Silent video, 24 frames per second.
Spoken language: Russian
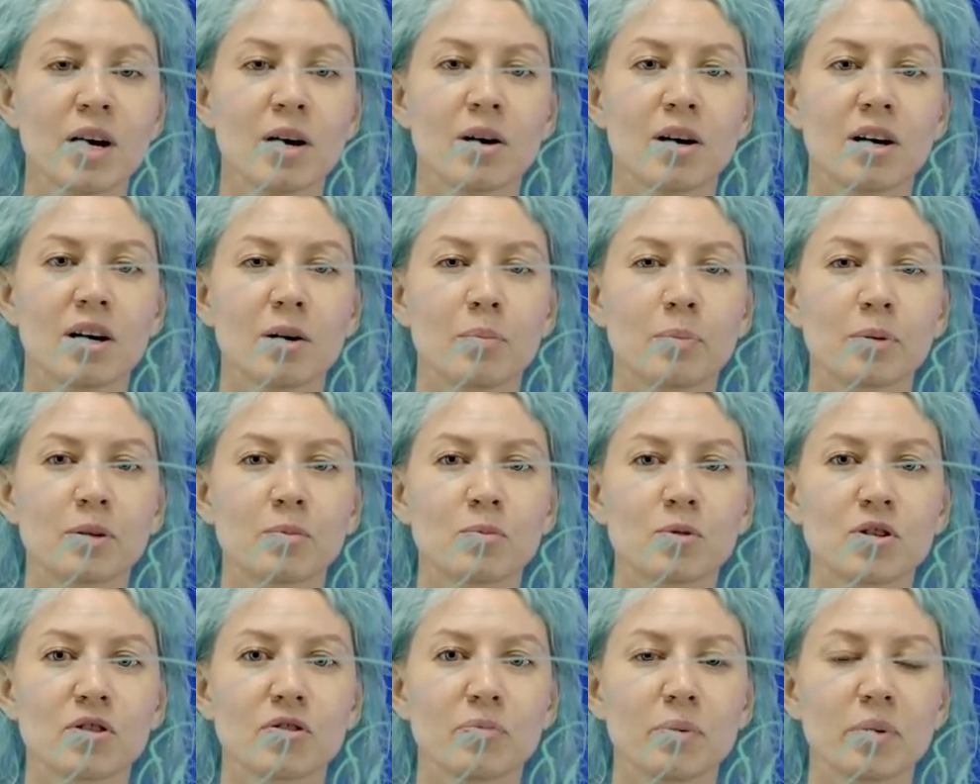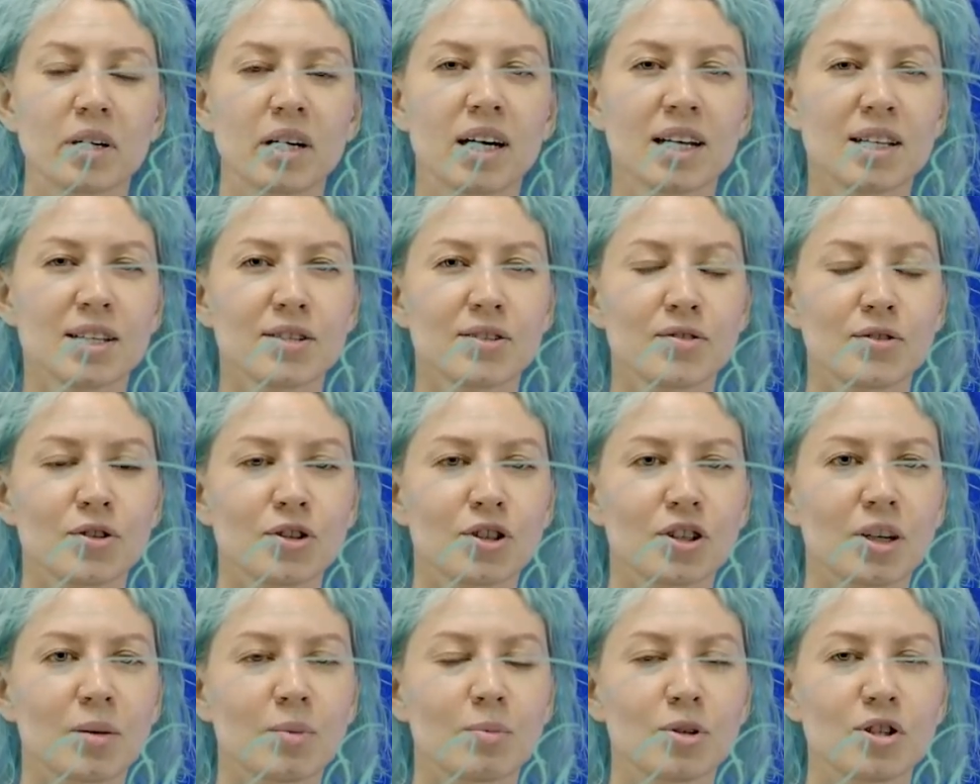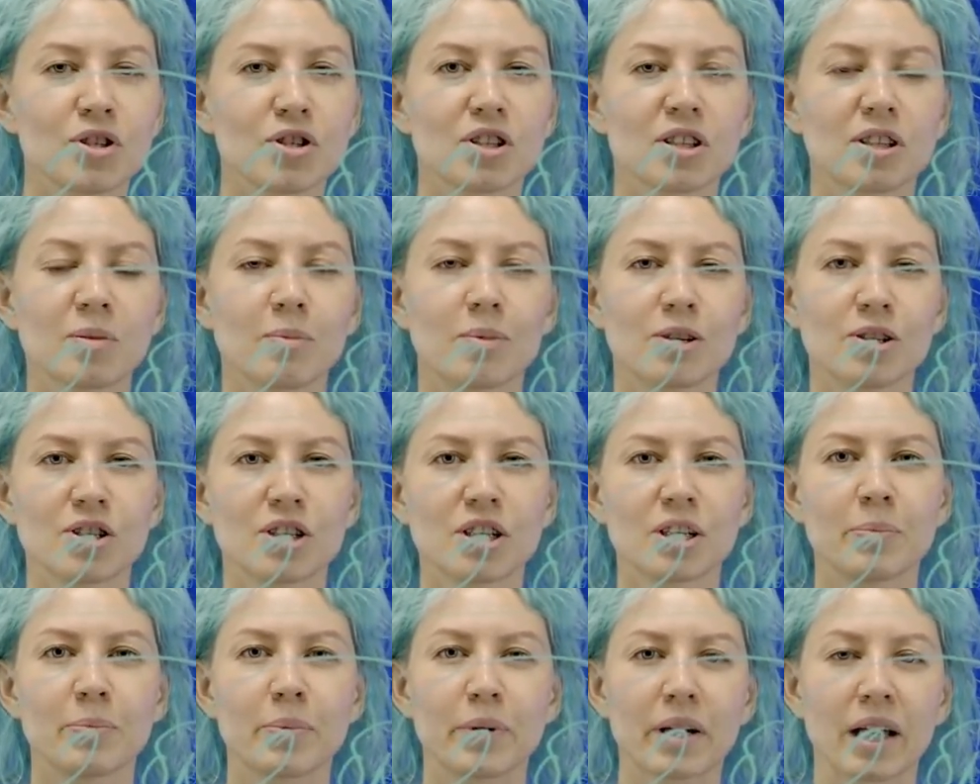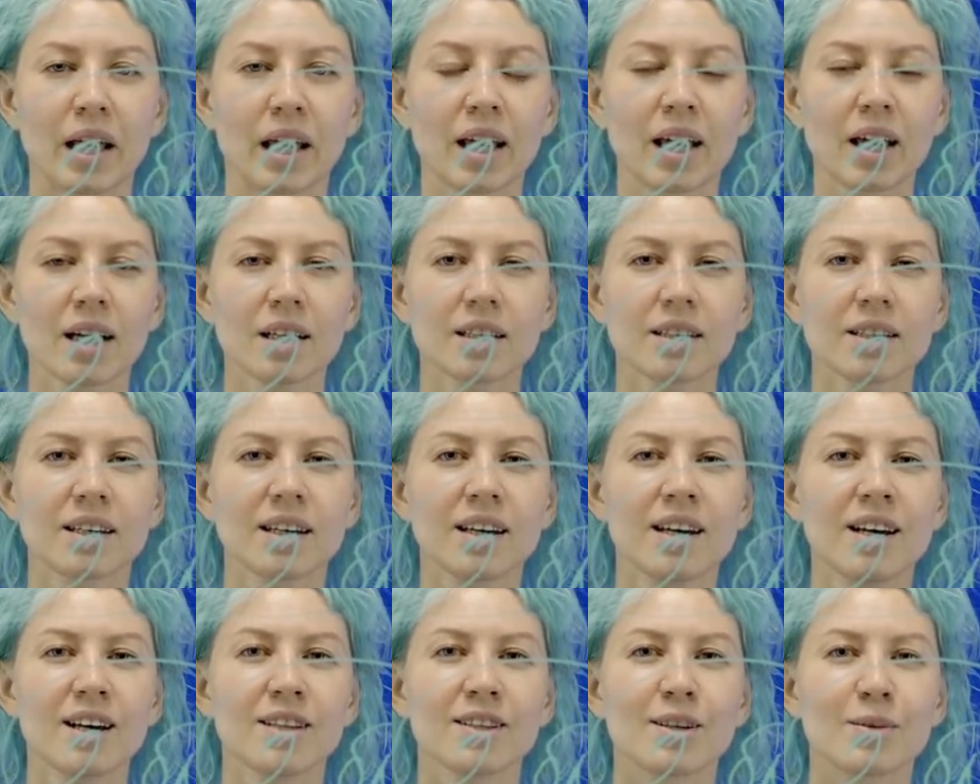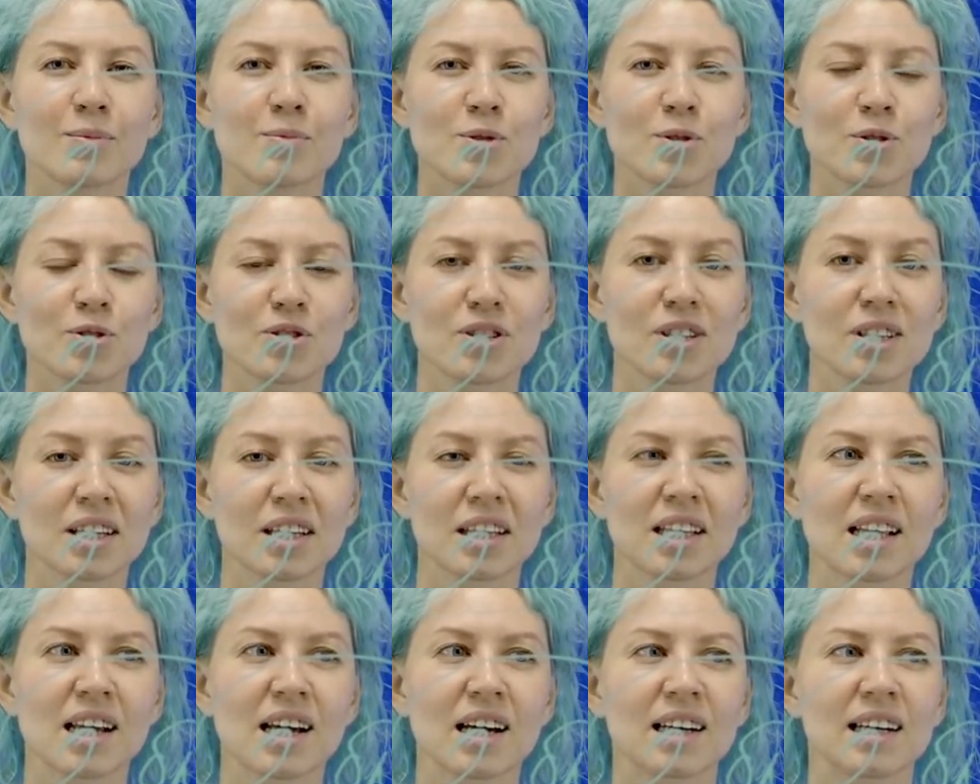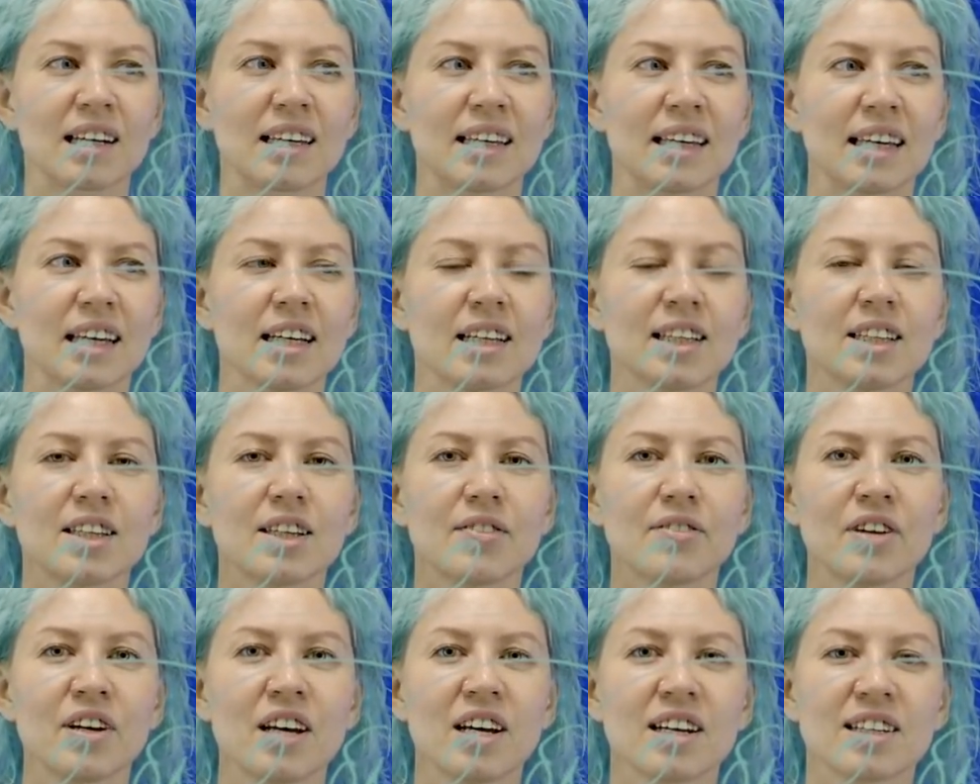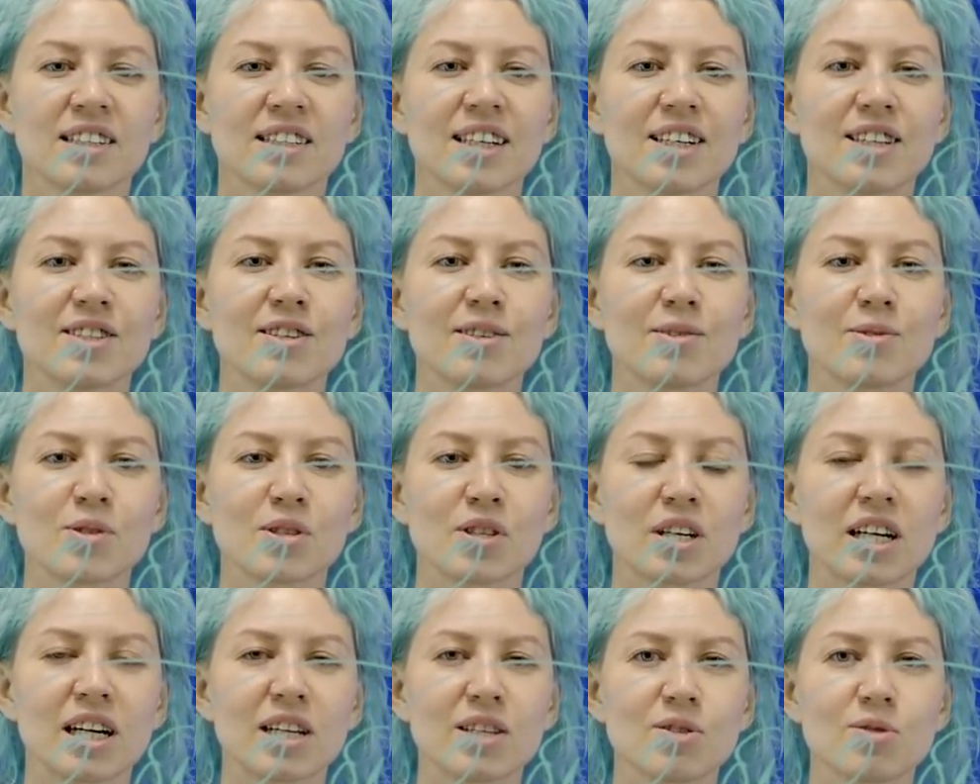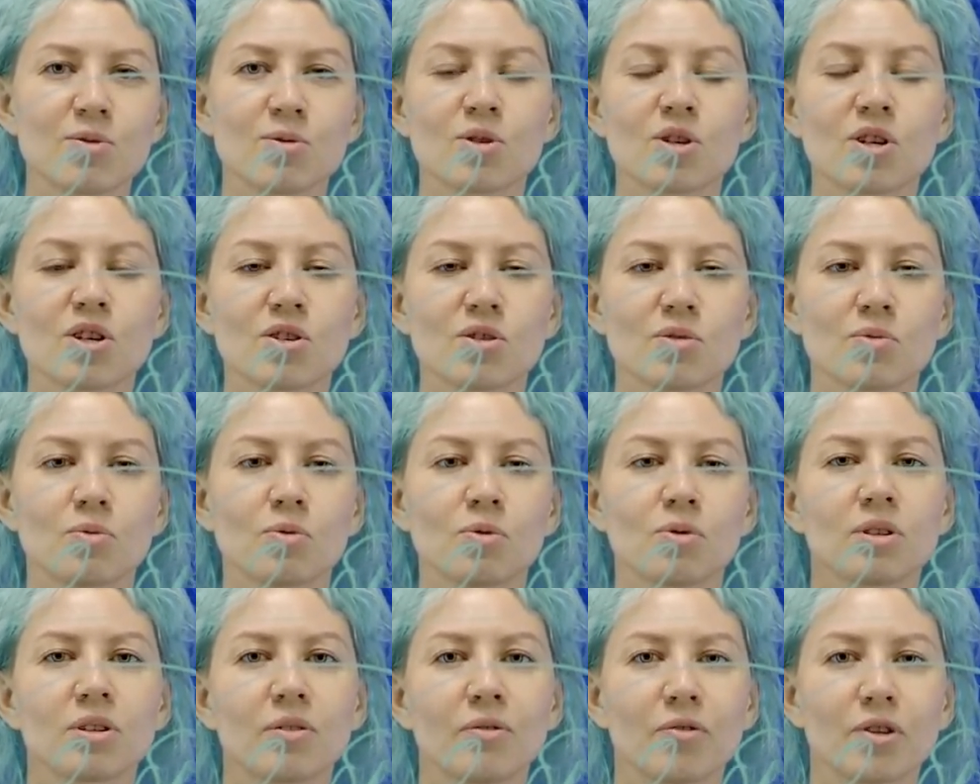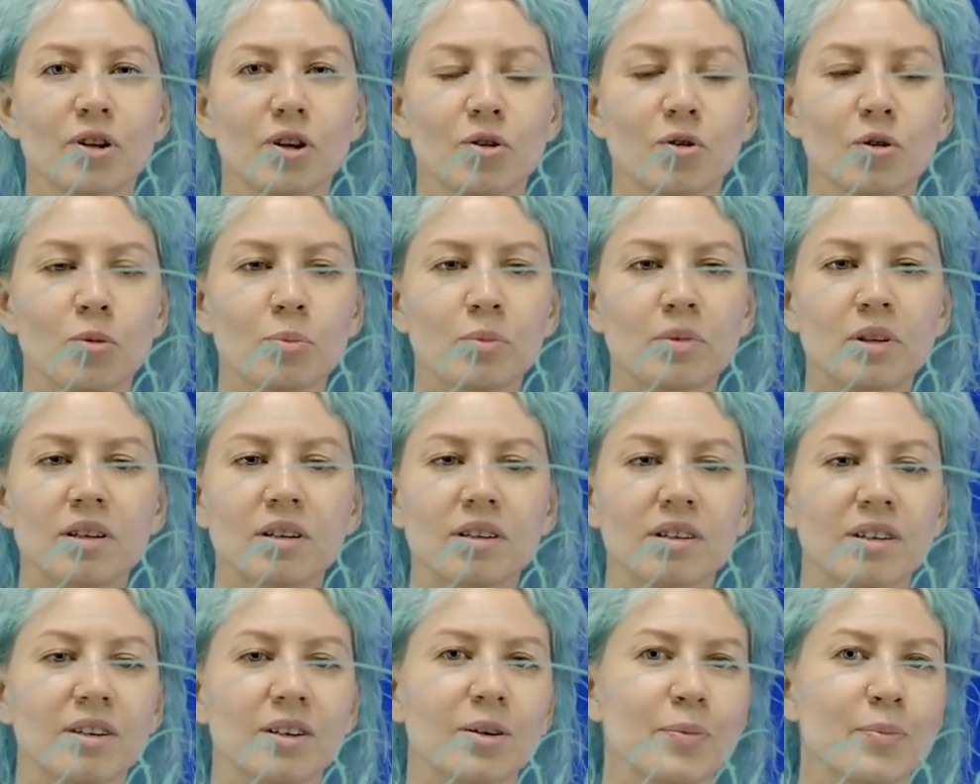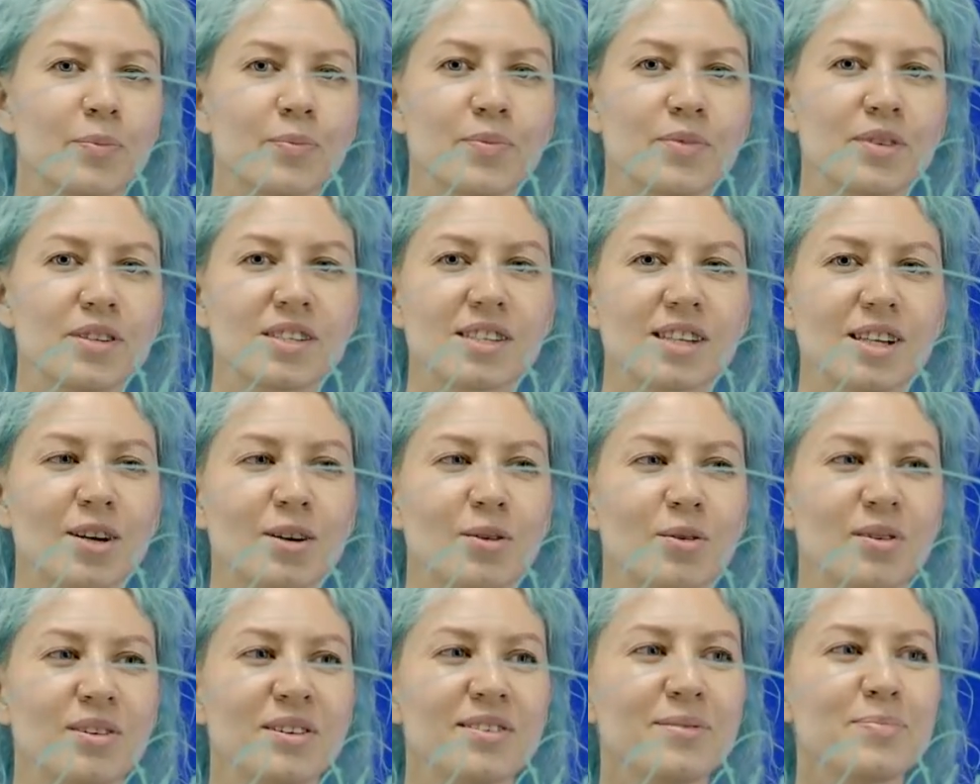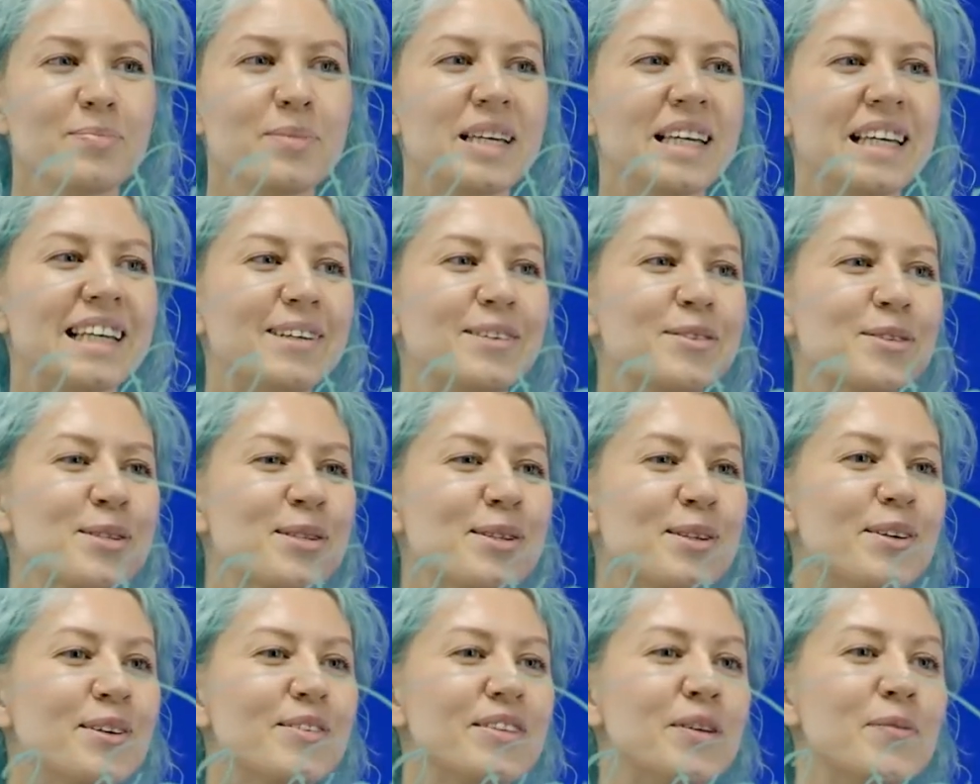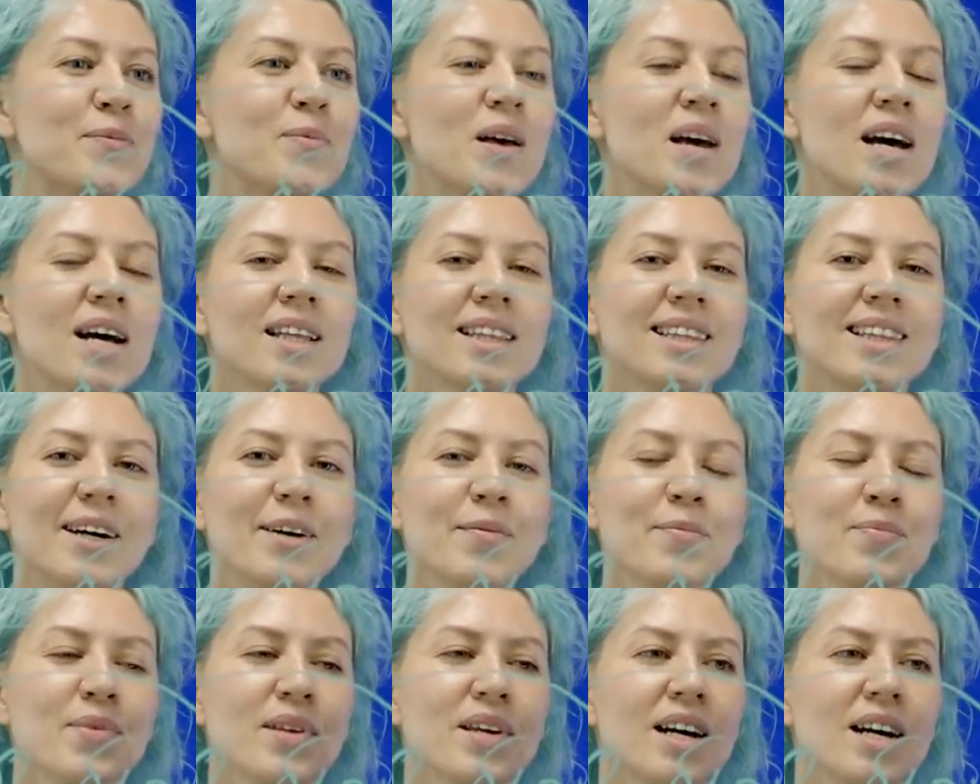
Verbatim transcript: А, потому что в Behance все-таки обычно это большие проекты, там созданные для клиентов, где эти иллюстрации уже живут там в каком-то не знаю, мире условно, да,